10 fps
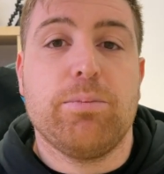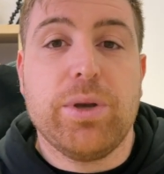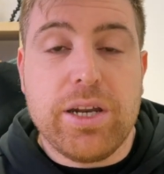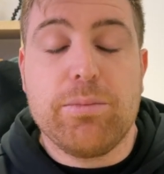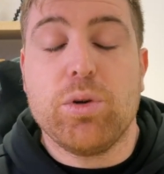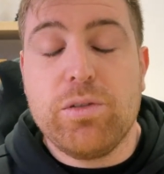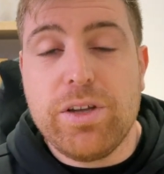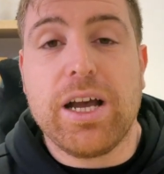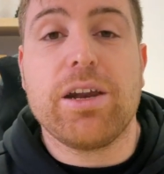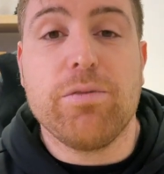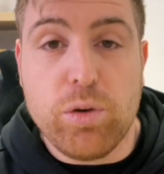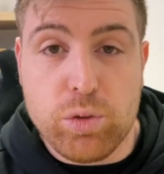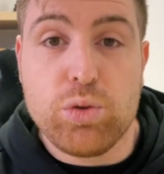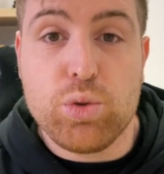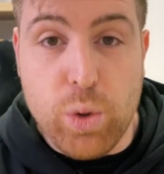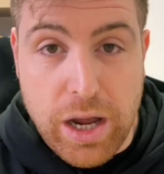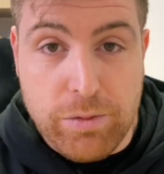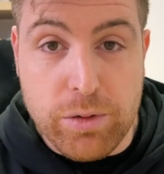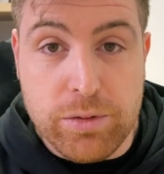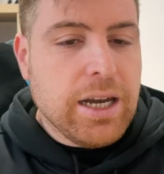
per modificare foto su iPhone.